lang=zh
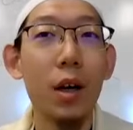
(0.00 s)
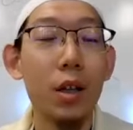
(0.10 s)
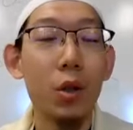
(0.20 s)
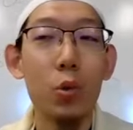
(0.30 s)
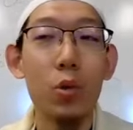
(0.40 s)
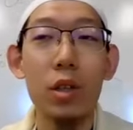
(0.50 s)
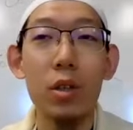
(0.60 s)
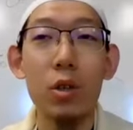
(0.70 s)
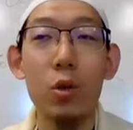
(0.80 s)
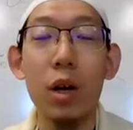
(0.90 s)
啊，一种
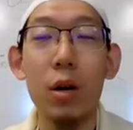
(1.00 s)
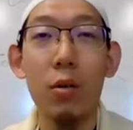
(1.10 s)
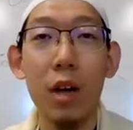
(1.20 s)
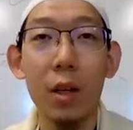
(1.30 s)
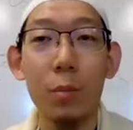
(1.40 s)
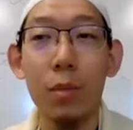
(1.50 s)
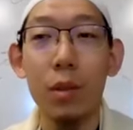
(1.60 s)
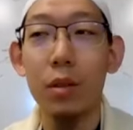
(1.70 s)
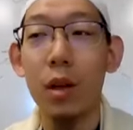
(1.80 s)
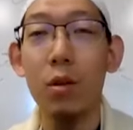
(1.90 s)
解释说阿拉哈
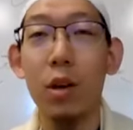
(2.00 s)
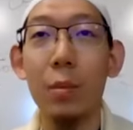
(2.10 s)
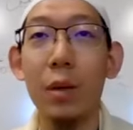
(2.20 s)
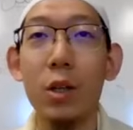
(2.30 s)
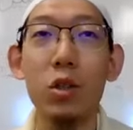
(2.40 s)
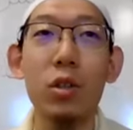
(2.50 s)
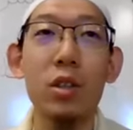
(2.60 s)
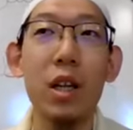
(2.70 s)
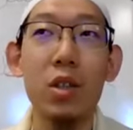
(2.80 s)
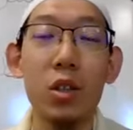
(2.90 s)
曼阿拉哈曼指的
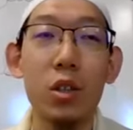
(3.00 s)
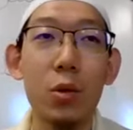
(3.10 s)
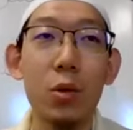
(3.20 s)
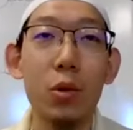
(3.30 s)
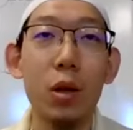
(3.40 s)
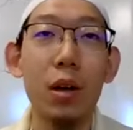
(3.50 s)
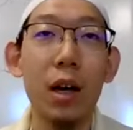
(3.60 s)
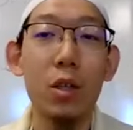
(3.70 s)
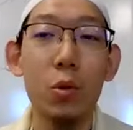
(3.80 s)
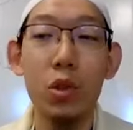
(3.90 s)
是在今世当中，阿
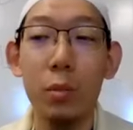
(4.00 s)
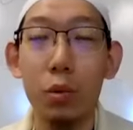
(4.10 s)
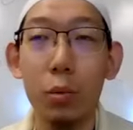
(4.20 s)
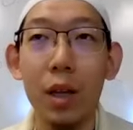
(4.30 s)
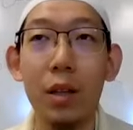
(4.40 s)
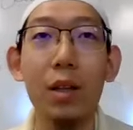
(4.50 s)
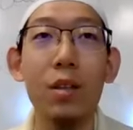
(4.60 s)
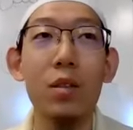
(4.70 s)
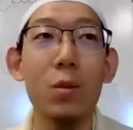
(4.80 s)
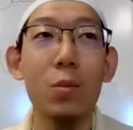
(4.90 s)
拉所知的普遍的
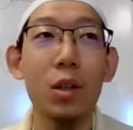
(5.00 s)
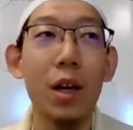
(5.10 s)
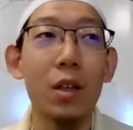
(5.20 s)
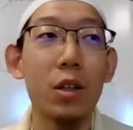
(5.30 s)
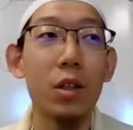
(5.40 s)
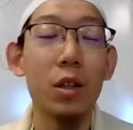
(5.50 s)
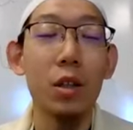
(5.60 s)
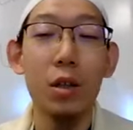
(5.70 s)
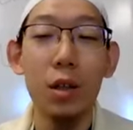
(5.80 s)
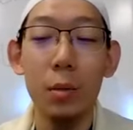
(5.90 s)
慈悯他的这
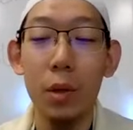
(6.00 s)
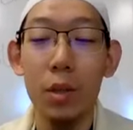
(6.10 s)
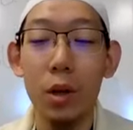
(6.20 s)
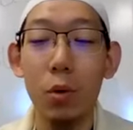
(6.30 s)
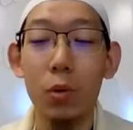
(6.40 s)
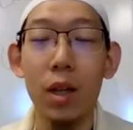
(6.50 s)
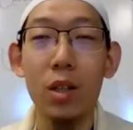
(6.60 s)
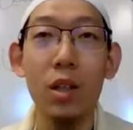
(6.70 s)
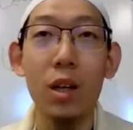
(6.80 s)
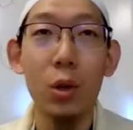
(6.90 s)
个被造物，
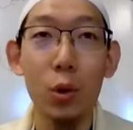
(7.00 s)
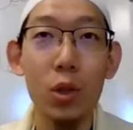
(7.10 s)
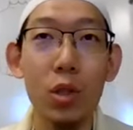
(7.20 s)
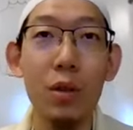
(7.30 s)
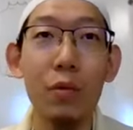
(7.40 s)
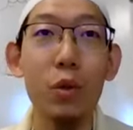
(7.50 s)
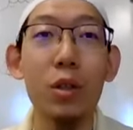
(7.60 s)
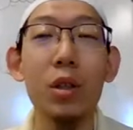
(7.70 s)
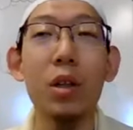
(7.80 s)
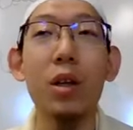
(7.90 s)
但是在后世在复
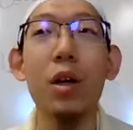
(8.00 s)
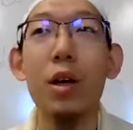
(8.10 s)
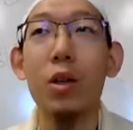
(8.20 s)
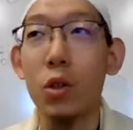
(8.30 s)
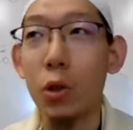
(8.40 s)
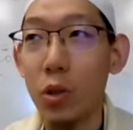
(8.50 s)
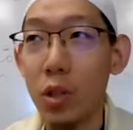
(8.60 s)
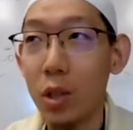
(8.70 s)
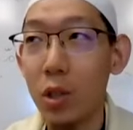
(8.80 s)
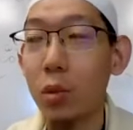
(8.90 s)
生日，只有
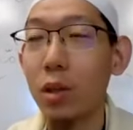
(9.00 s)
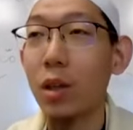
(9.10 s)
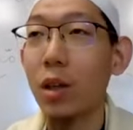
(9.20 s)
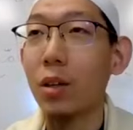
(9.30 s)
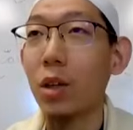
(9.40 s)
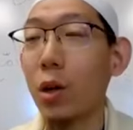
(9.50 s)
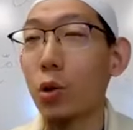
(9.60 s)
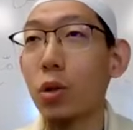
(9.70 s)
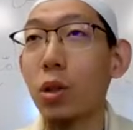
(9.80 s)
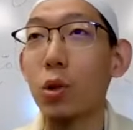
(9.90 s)
信士们得到
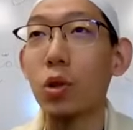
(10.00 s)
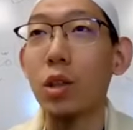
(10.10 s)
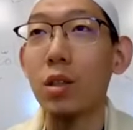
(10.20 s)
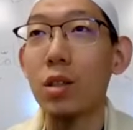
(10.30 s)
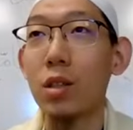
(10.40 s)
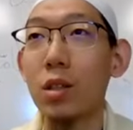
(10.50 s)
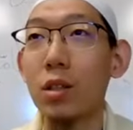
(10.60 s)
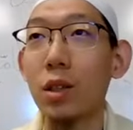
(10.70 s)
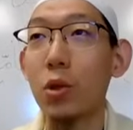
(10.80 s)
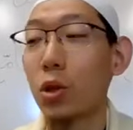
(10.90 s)
一种特殊的仁慈，
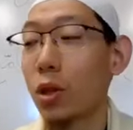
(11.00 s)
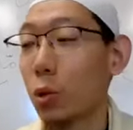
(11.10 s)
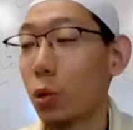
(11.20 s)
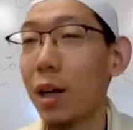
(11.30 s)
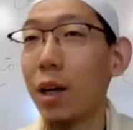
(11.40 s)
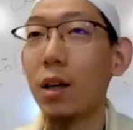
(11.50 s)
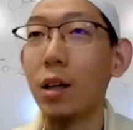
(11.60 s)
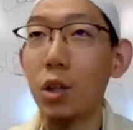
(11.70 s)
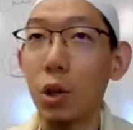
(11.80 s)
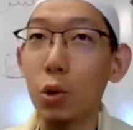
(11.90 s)
那就是原
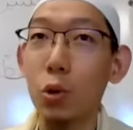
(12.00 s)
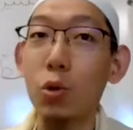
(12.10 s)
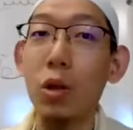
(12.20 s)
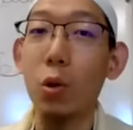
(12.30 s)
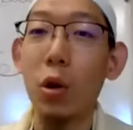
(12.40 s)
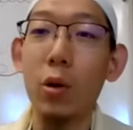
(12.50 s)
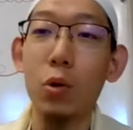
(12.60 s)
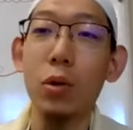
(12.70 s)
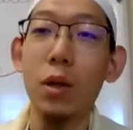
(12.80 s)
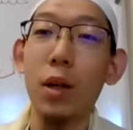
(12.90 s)
谅和饶恕和宽
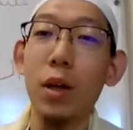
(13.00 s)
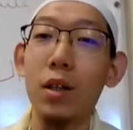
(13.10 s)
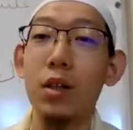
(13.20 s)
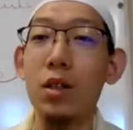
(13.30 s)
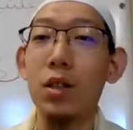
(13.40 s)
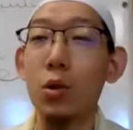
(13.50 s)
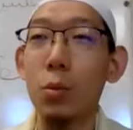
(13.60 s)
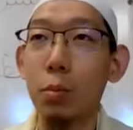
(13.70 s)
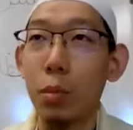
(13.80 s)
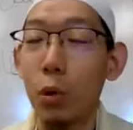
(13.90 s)
容。以
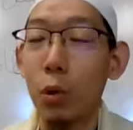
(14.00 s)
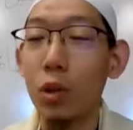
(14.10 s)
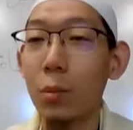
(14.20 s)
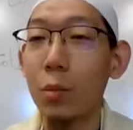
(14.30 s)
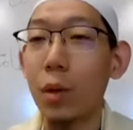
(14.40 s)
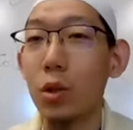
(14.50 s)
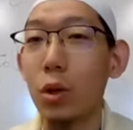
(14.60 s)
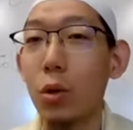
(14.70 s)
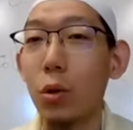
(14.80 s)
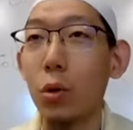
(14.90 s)
及保护他们免
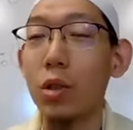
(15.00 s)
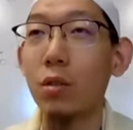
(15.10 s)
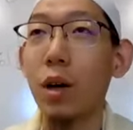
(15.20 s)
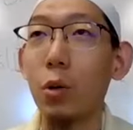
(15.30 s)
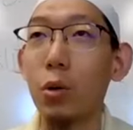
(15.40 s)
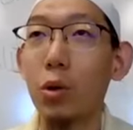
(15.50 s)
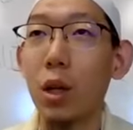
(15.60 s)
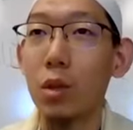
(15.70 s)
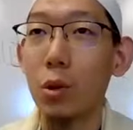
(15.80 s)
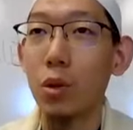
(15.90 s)
遭活跃的刑罚，允许
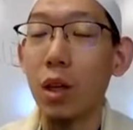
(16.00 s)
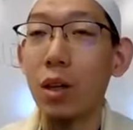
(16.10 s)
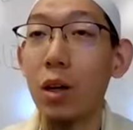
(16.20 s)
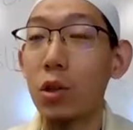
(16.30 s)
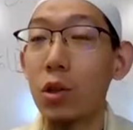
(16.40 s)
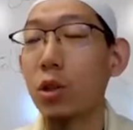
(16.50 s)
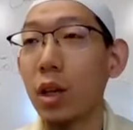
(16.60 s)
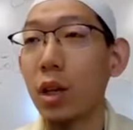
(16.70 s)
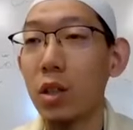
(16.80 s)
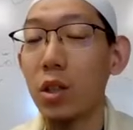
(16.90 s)
他们进入天堂，这是
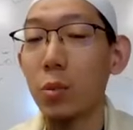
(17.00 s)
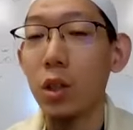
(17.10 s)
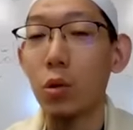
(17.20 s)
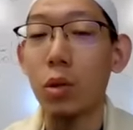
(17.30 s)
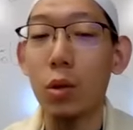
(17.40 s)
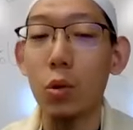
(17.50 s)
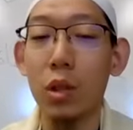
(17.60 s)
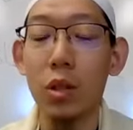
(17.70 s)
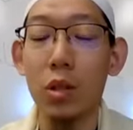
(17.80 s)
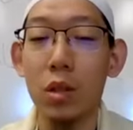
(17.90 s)
给信使们的一种特
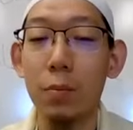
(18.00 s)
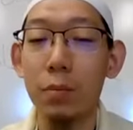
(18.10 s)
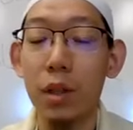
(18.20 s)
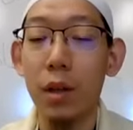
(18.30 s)
殊的仁慈。